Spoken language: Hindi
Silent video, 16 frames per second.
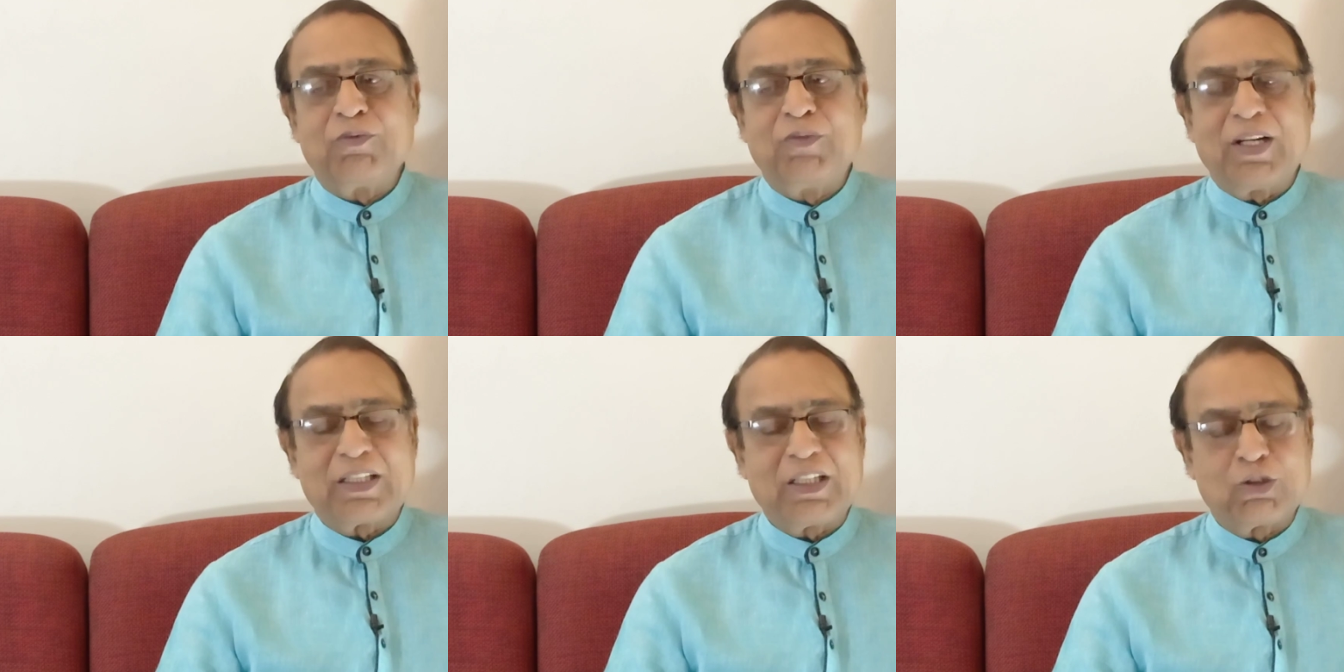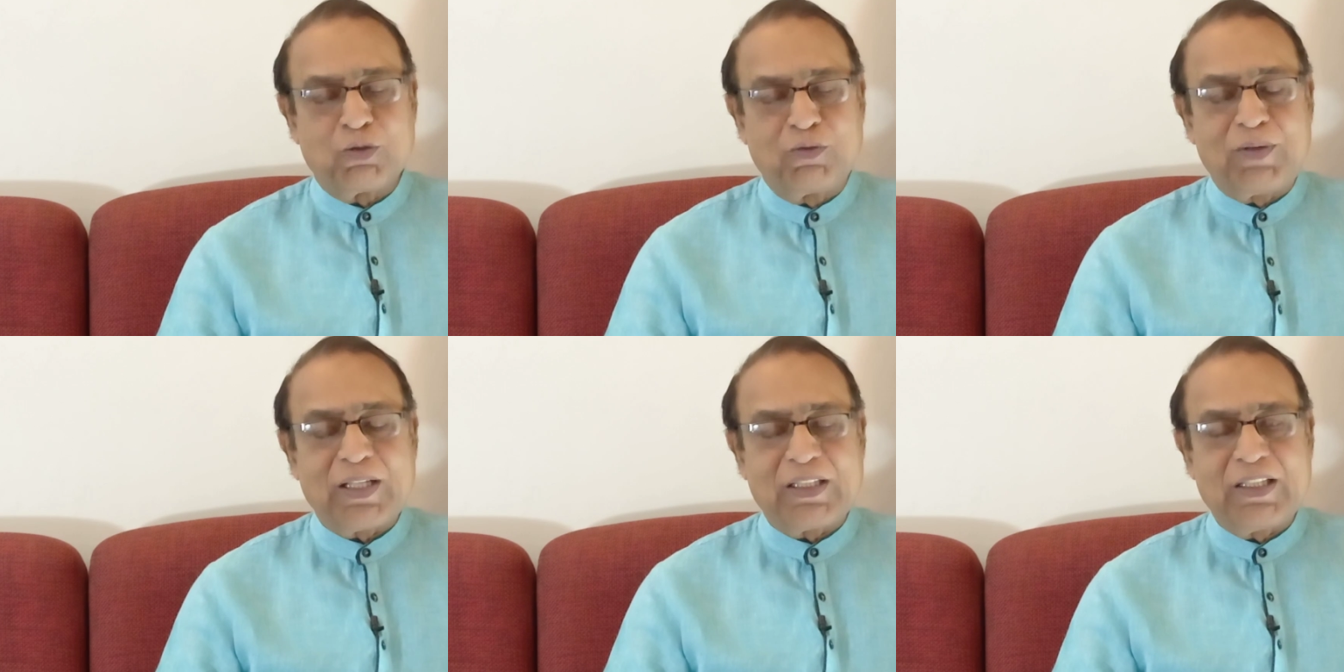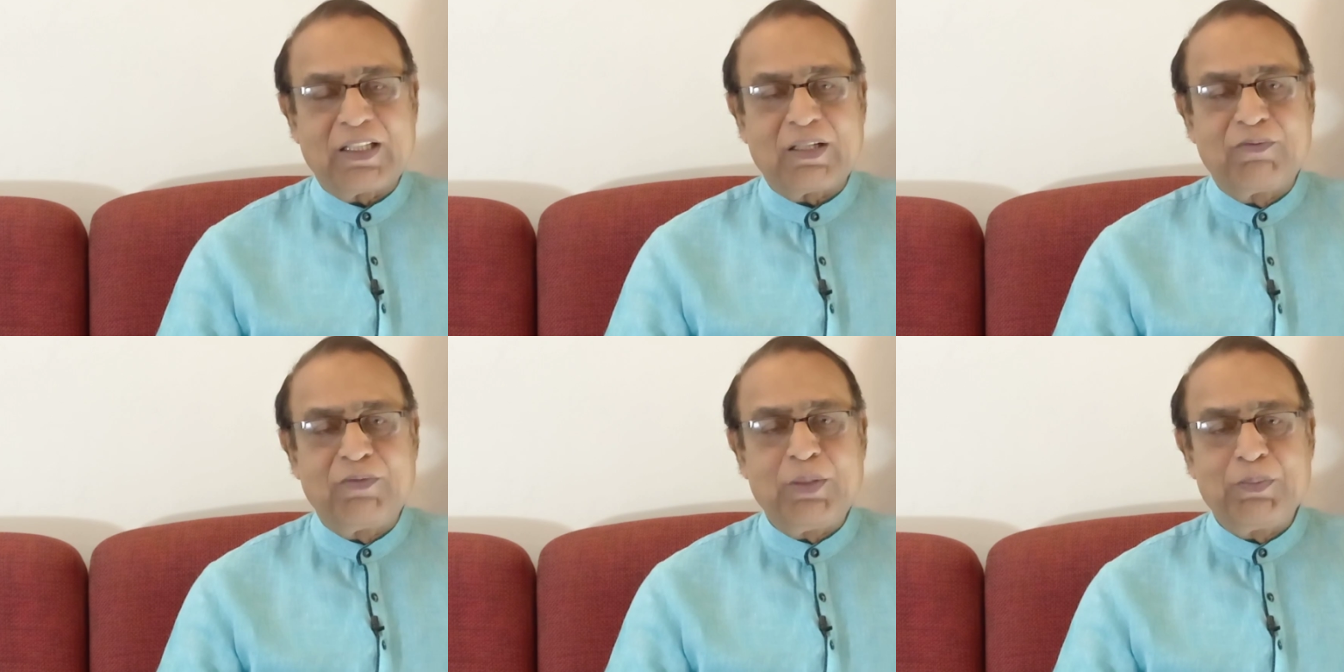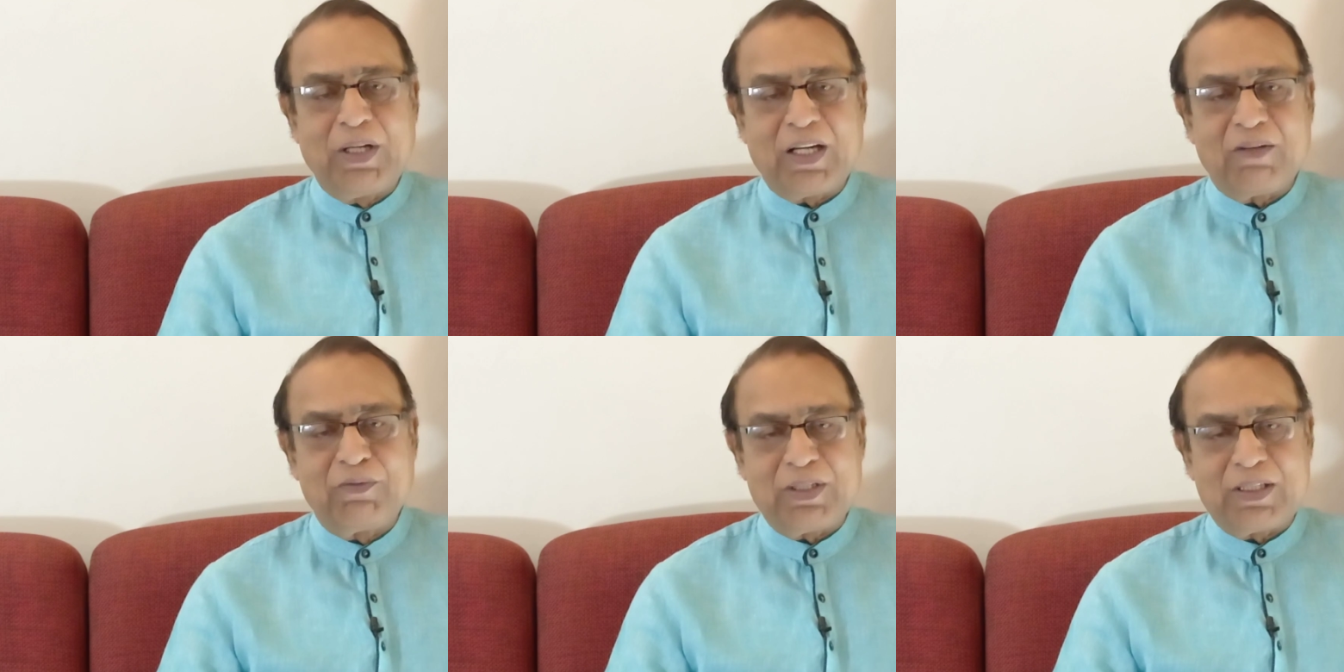वैसे तो वैदिक भी
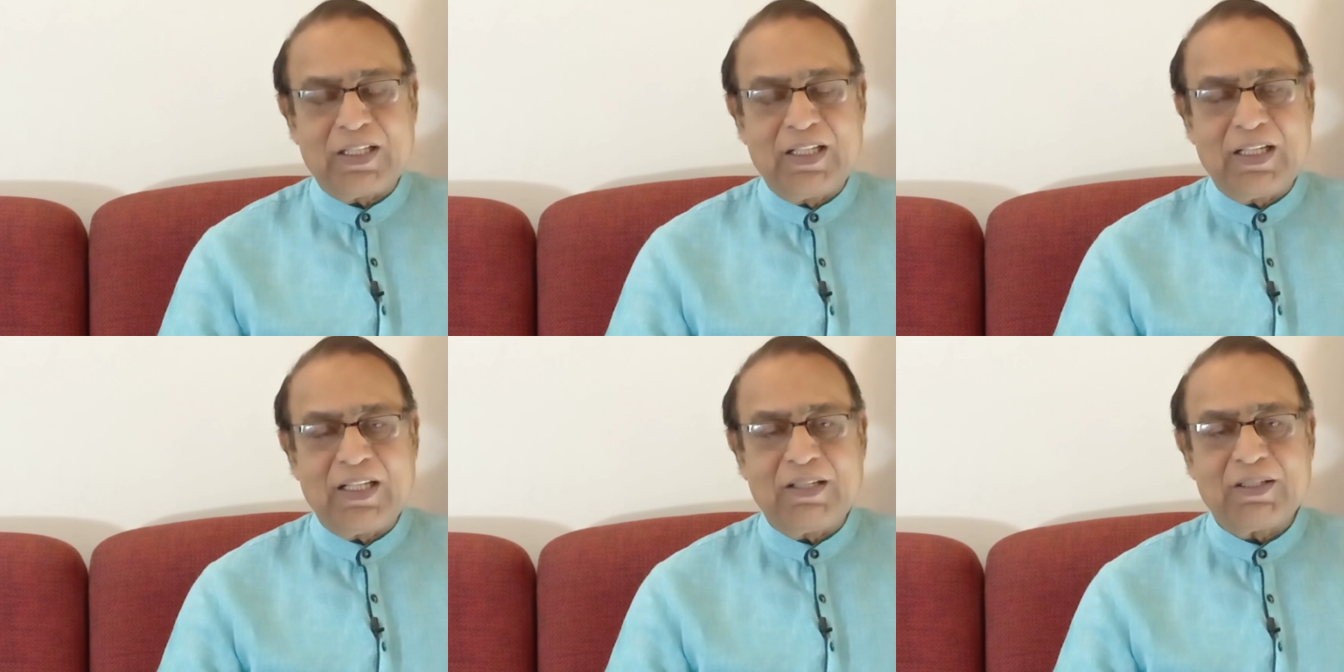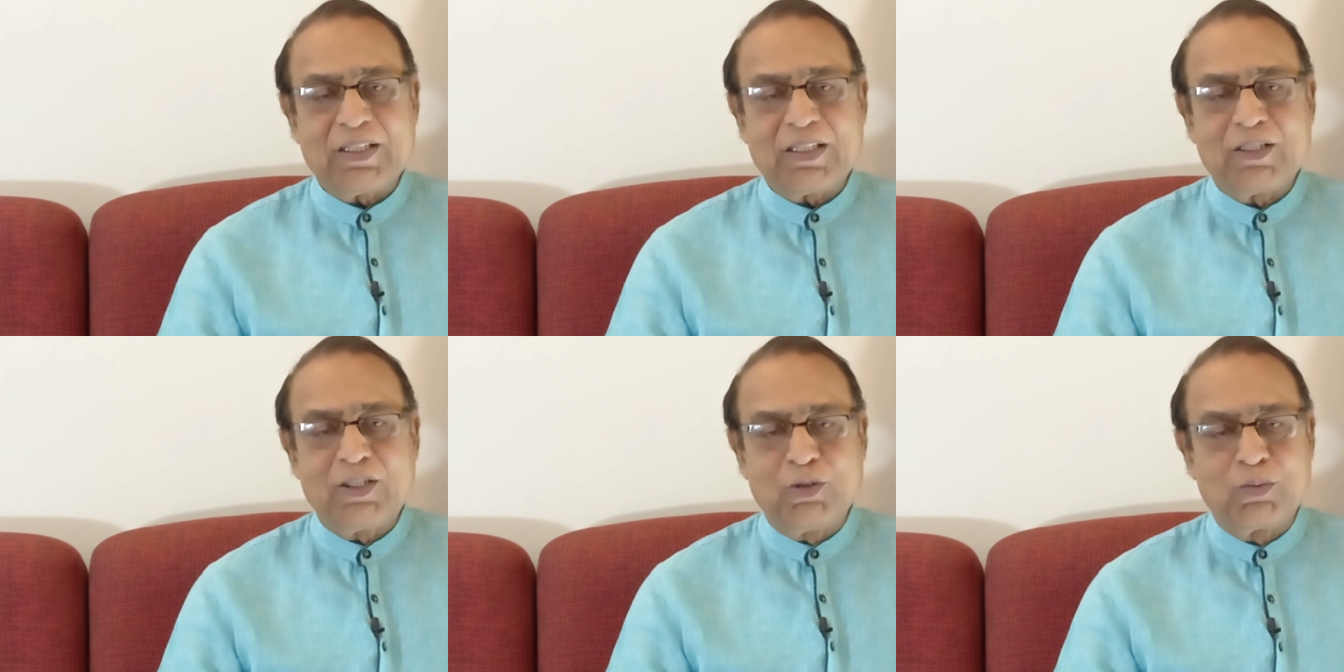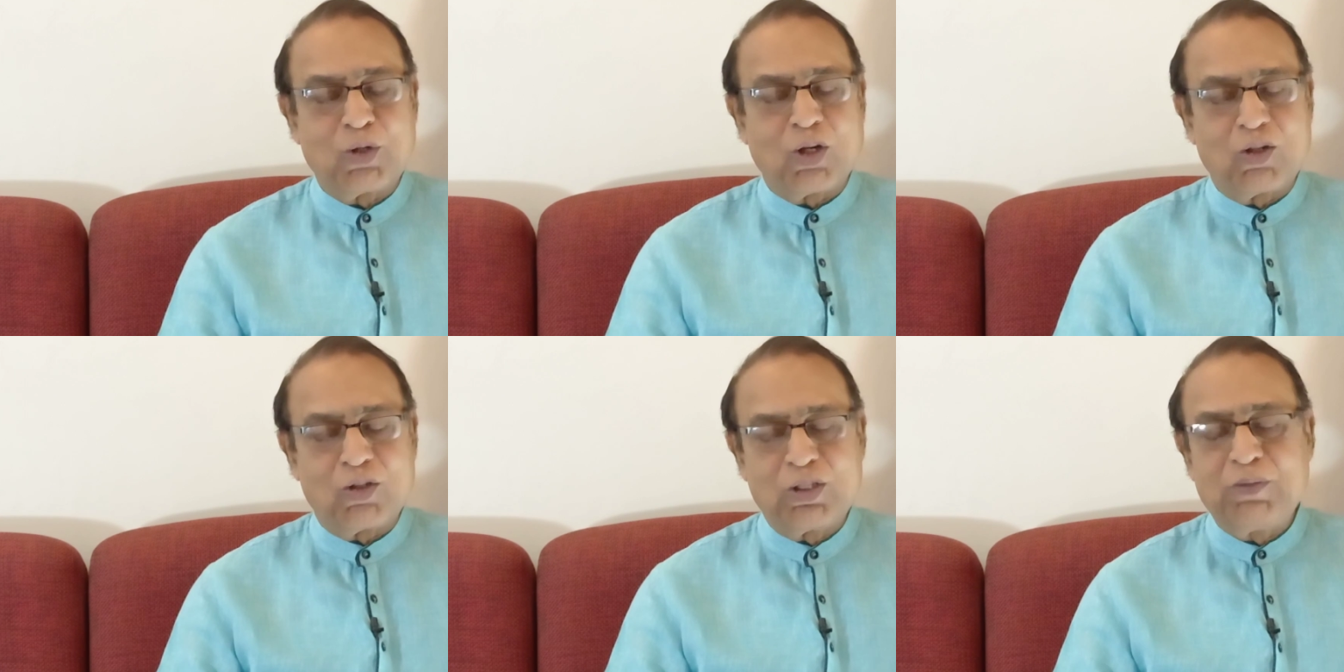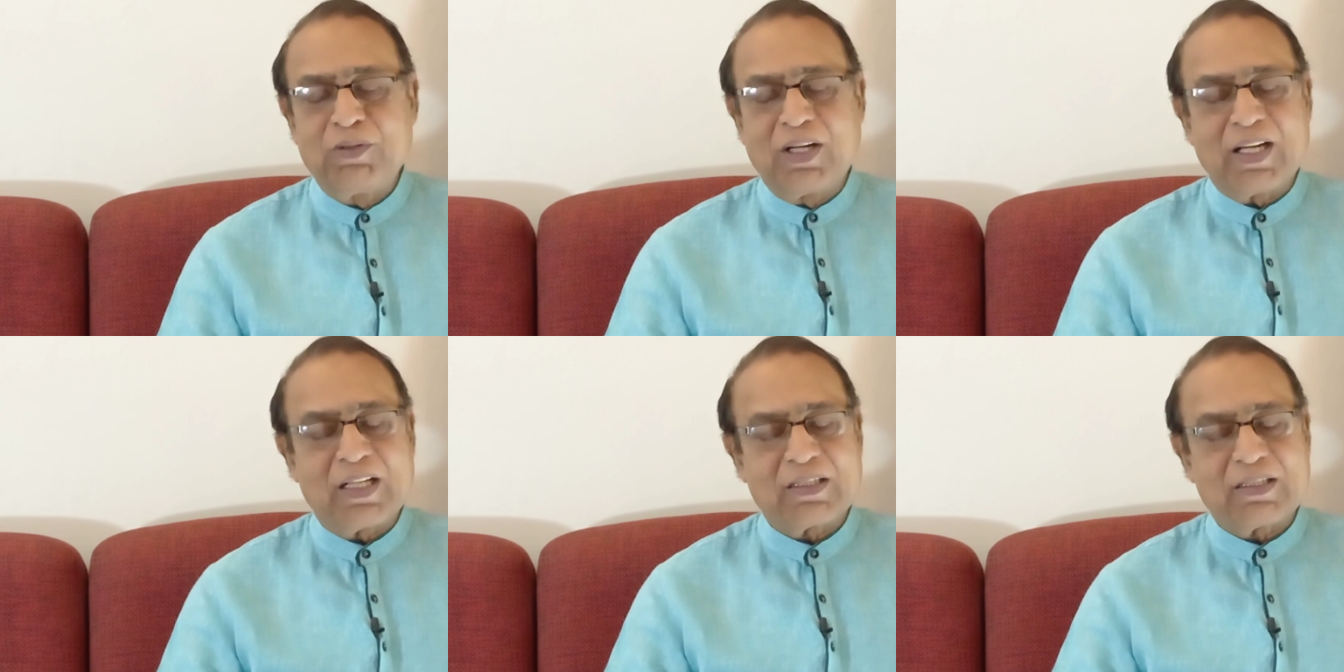मेरा विषय है न्यूमरोलॉजी
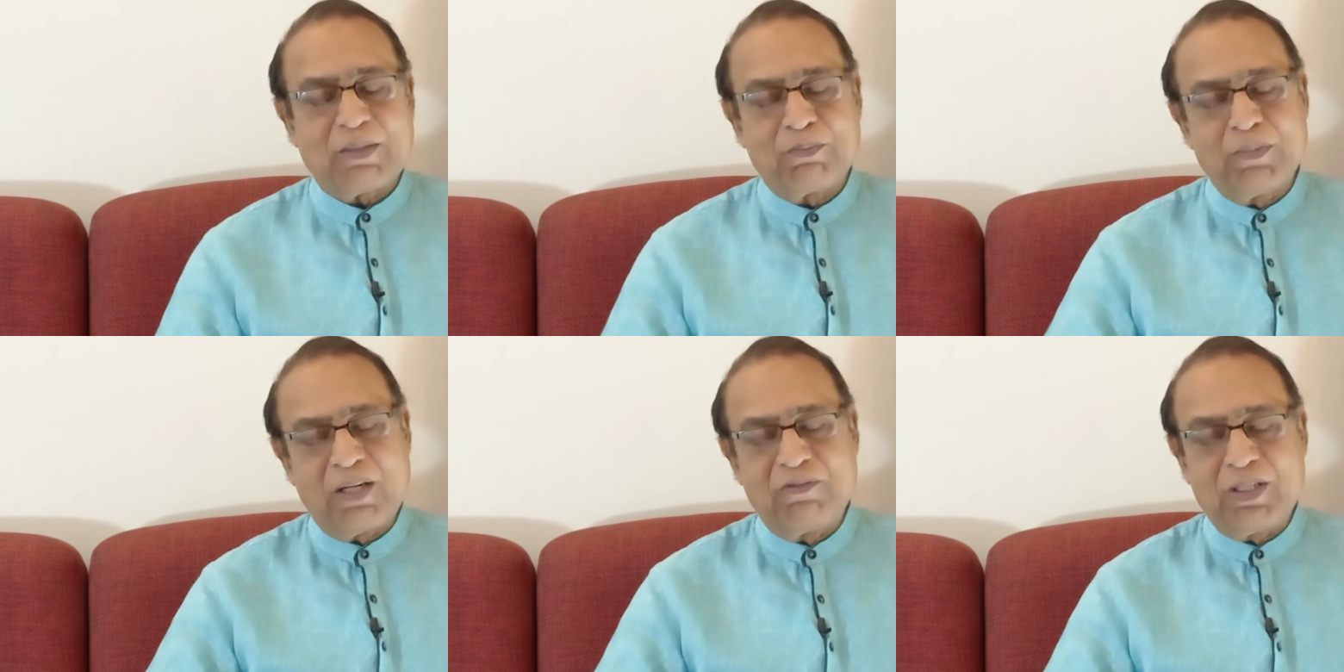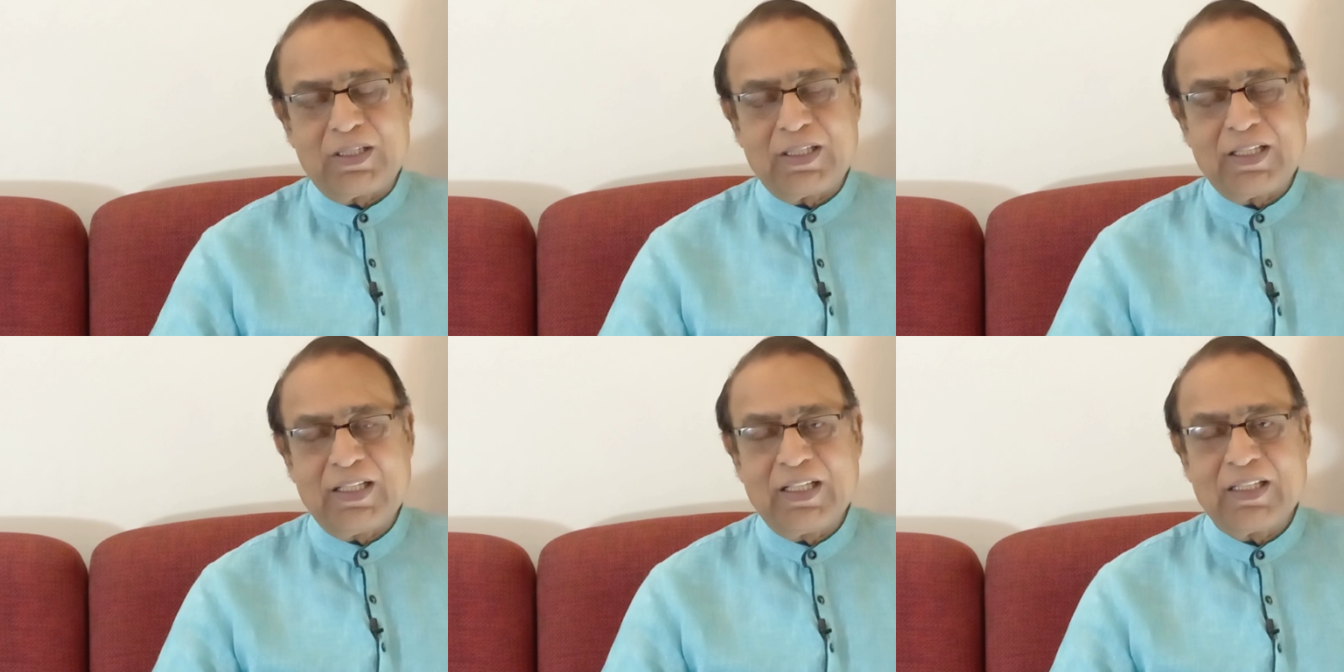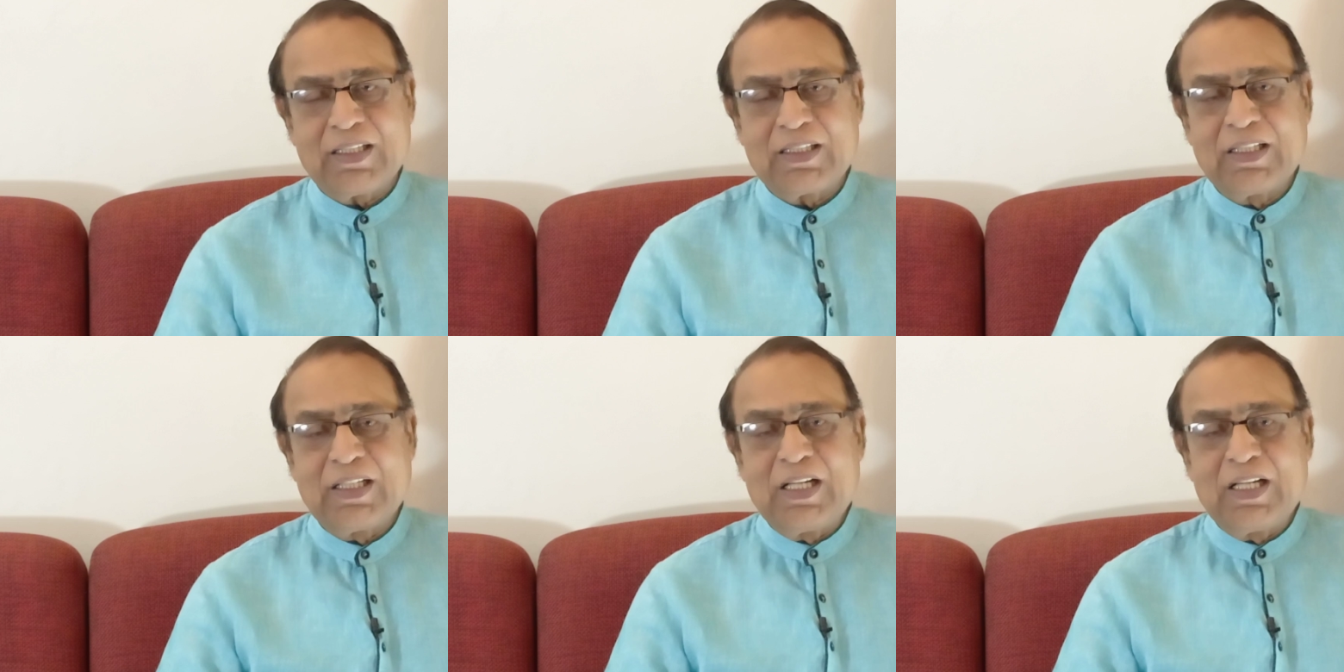वगैरह सब मेरे विषय हैं